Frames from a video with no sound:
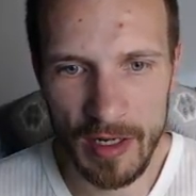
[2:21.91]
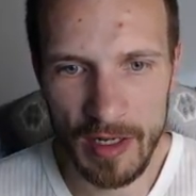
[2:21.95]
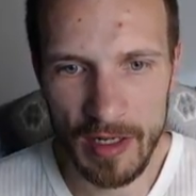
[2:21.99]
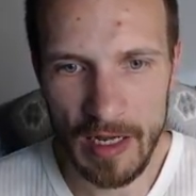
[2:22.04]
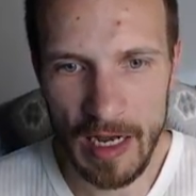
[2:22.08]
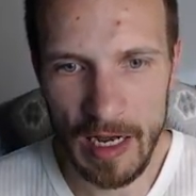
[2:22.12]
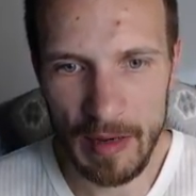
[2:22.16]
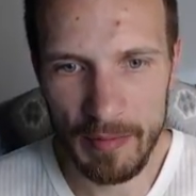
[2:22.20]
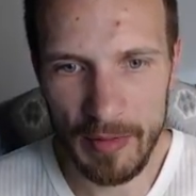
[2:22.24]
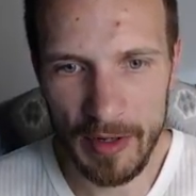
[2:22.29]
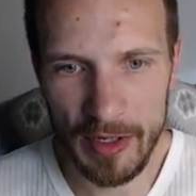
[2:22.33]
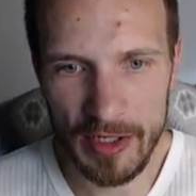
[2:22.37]

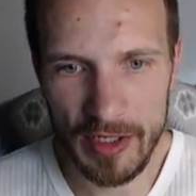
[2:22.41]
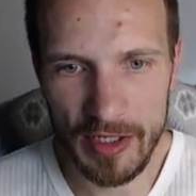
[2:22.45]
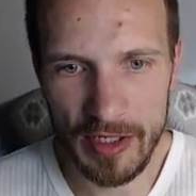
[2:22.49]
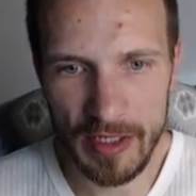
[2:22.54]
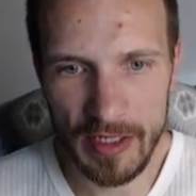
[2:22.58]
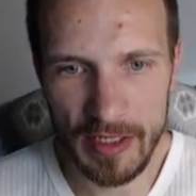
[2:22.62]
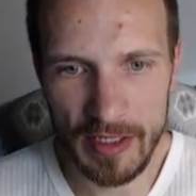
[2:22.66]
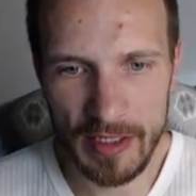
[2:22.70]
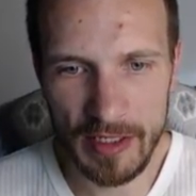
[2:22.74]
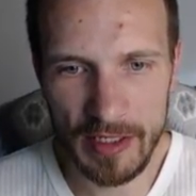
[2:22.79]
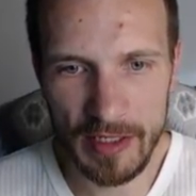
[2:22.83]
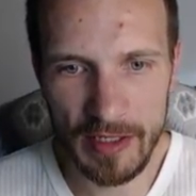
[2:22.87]
Опять же,
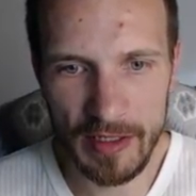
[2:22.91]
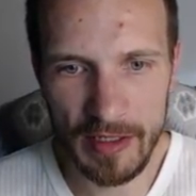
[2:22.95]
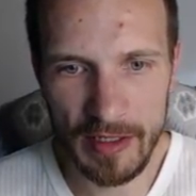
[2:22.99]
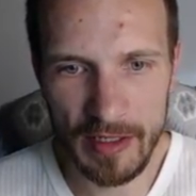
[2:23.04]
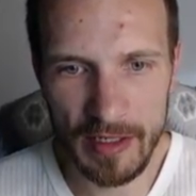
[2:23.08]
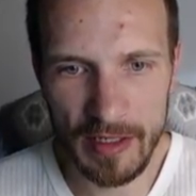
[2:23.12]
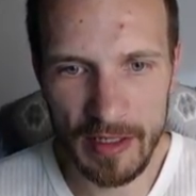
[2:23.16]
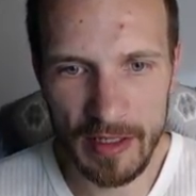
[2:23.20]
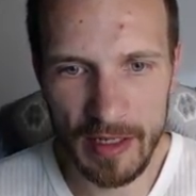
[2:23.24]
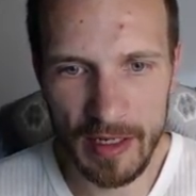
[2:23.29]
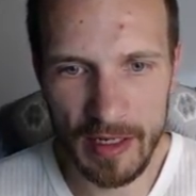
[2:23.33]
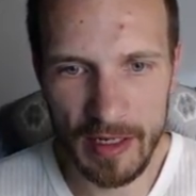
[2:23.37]
есть
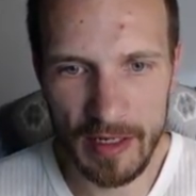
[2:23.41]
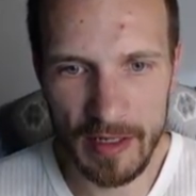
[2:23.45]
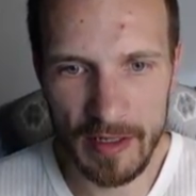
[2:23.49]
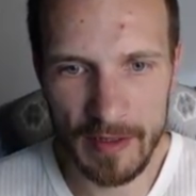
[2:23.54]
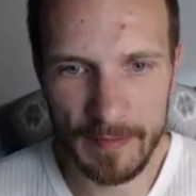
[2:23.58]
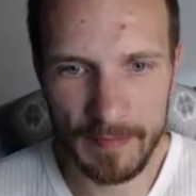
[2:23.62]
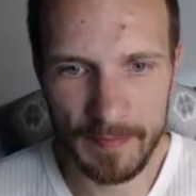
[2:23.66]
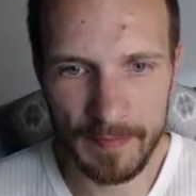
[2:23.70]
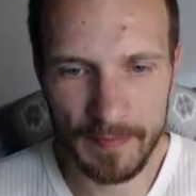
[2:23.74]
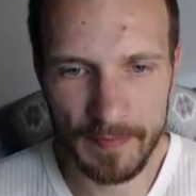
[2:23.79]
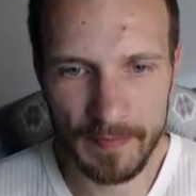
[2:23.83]
ссылка на